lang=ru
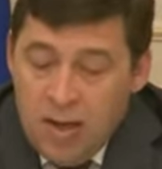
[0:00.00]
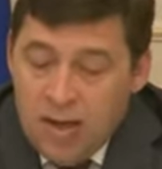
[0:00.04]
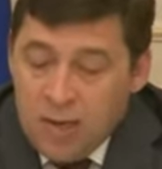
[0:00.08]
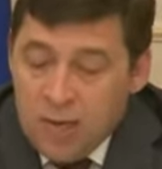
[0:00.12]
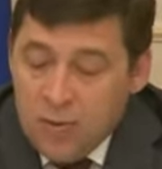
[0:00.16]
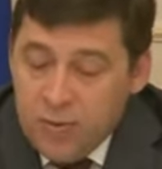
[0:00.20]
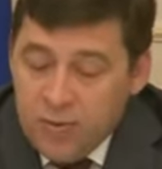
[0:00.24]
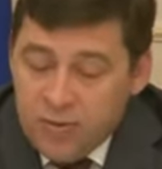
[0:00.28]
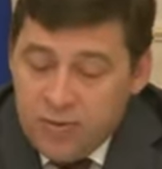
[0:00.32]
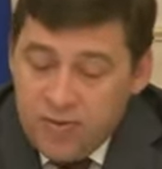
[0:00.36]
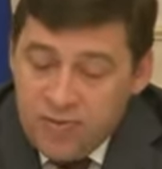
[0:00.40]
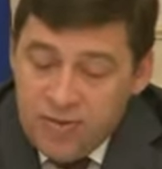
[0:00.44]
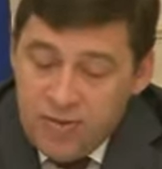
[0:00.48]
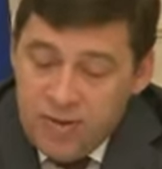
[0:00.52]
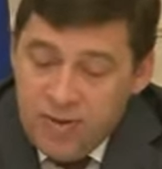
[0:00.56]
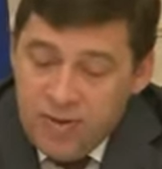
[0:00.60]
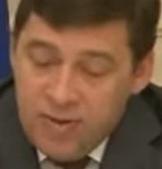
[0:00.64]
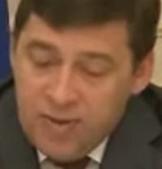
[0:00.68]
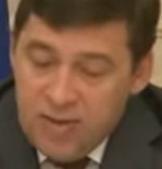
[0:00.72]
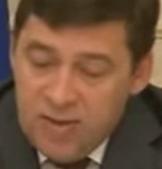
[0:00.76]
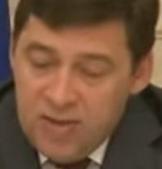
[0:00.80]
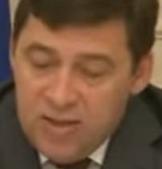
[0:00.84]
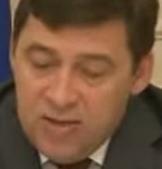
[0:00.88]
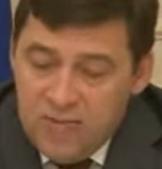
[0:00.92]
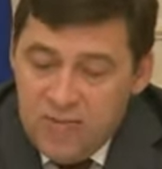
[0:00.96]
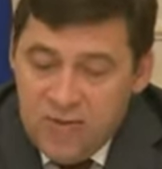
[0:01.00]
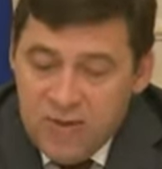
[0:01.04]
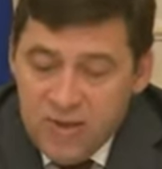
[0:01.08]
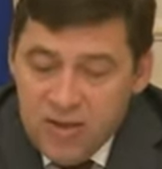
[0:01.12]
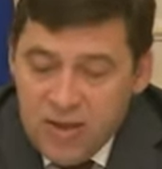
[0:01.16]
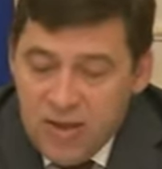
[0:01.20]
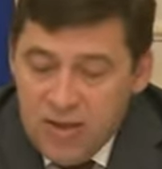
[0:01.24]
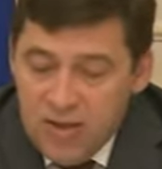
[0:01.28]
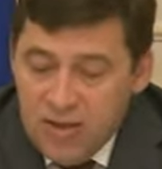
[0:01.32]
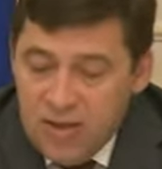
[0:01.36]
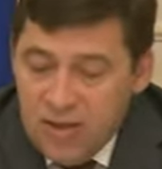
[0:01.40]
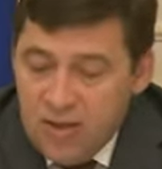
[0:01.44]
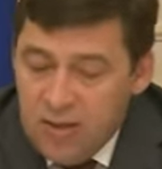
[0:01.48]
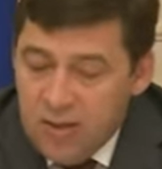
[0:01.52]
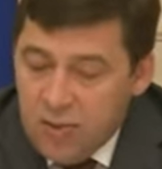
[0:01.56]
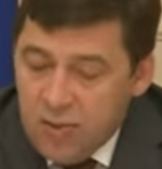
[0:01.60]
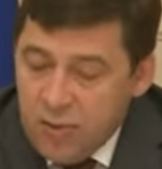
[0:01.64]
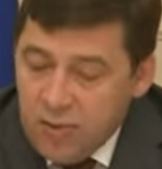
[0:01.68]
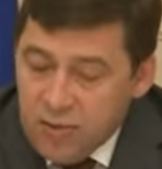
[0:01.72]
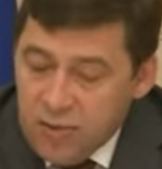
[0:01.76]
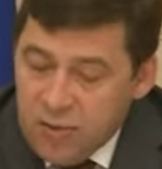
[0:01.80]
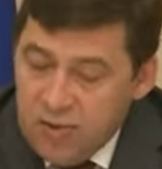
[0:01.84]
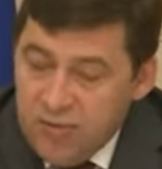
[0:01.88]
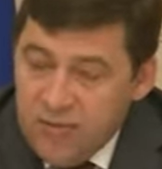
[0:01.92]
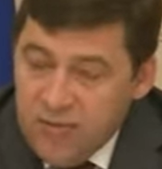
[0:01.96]
о том, что взаимодействие региональных
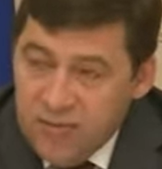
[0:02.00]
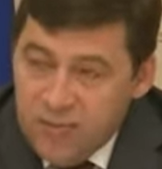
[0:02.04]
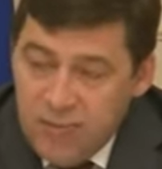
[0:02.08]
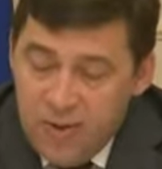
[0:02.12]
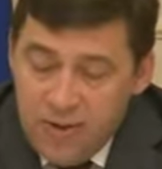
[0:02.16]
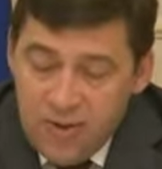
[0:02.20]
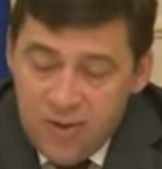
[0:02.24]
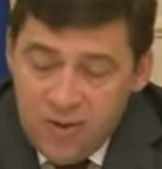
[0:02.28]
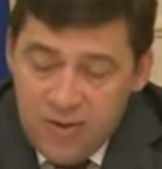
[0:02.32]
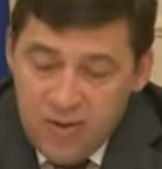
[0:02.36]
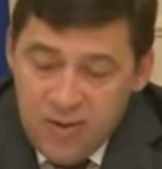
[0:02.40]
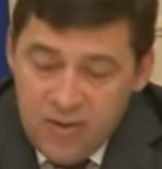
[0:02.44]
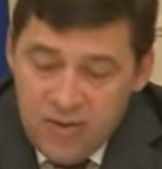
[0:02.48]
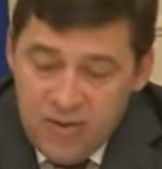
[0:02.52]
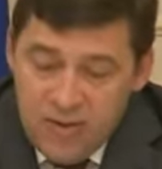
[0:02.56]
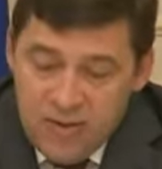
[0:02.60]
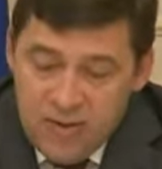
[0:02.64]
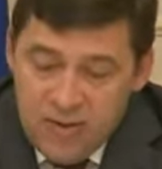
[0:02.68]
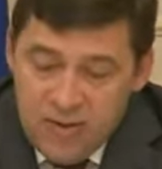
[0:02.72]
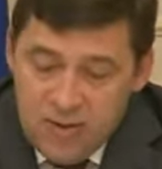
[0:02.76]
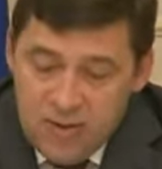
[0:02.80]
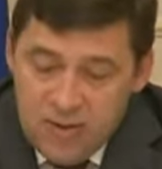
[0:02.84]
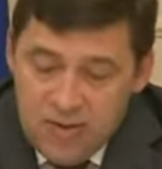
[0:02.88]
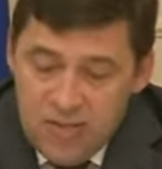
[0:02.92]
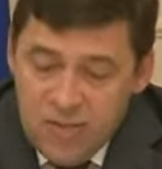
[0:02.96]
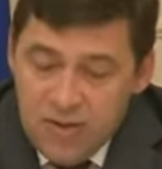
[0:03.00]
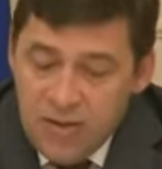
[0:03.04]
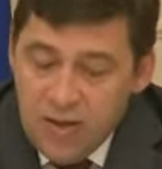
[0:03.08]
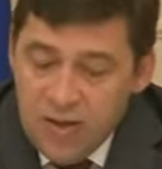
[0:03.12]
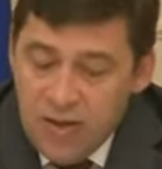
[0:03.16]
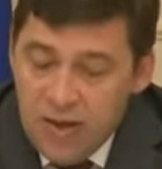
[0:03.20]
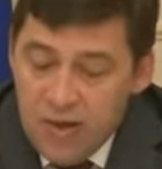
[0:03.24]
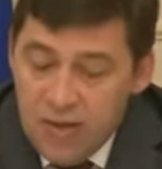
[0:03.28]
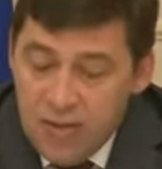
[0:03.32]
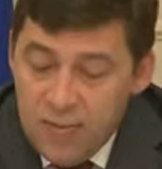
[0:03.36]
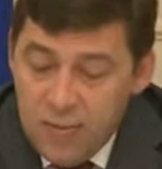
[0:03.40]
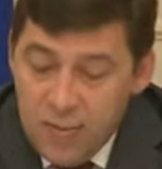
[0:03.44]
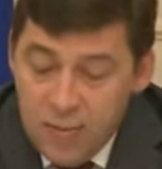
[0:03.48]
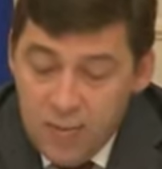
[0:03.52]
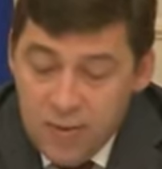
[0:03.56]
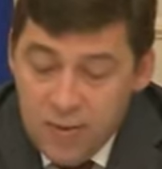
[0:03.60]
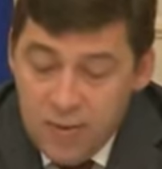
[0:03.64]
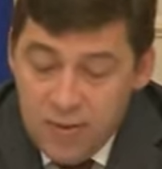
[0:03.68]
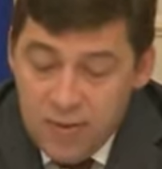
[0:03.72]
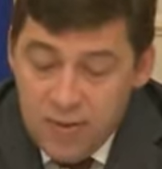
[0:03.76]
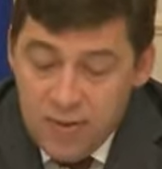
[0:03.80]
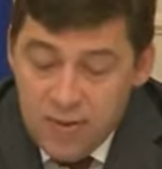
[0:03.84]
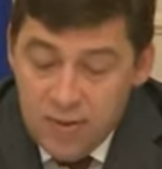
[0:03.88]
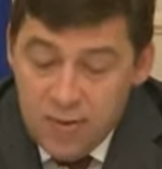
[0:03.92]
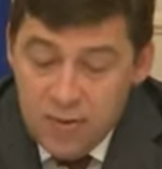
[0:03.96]
органов исполнительной власти с федеральными
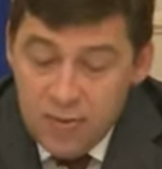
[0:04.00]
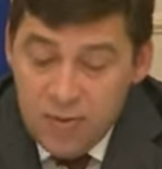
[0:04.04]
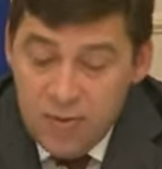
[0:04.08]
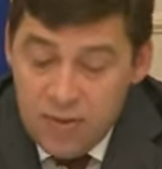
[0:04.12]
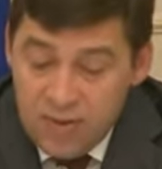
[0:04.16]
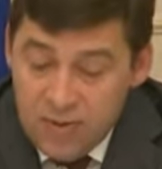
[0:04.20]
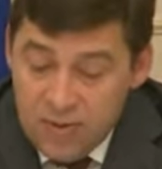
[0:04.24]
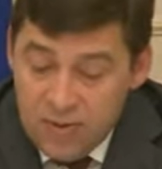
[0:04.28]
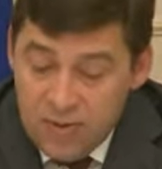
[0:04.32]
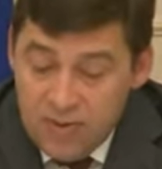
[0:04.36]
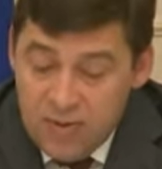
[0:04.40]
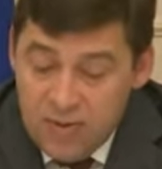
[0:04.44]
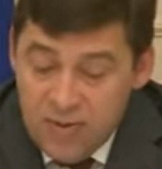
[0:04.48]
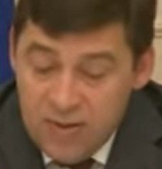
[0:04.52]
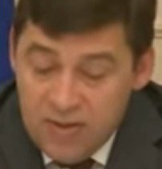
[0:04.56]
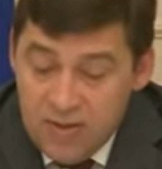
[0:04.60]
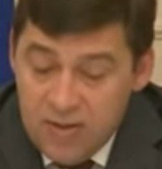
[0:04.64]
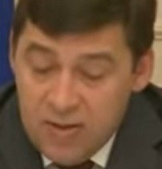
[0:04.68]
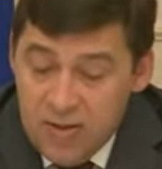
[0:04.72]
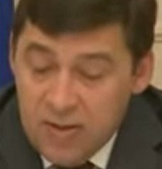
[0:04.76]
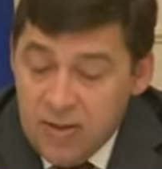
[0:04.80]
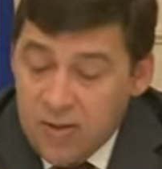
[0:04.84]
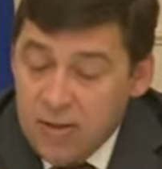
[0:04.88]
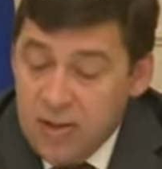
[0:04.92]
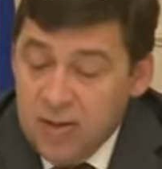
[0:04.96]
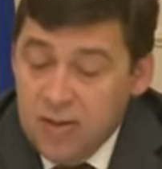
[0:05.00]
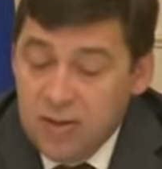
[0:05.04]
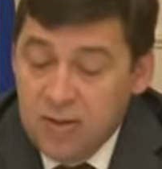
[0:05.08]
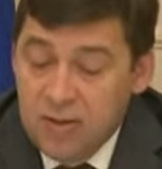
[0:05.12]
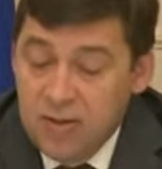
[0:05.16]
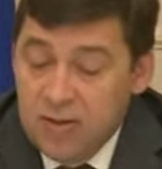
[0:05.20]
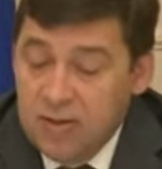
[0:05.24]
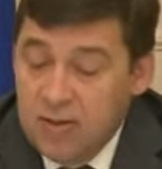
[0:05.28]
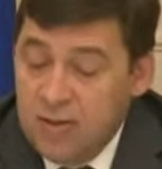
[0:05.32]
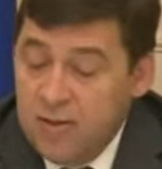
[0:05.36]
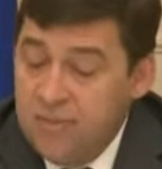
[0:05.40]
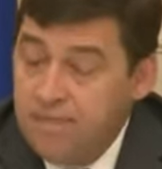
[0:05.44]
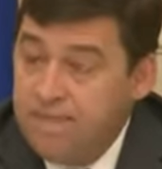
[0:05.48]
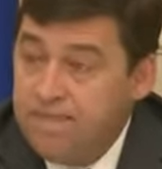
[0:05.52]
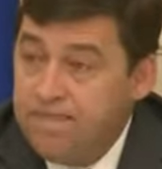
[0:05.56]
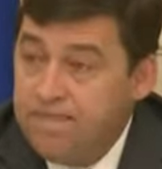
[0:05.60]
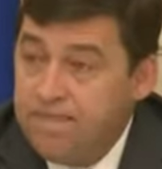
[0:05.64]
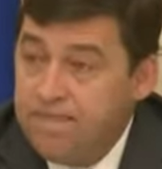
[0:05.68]
органами государственной власти не налажено.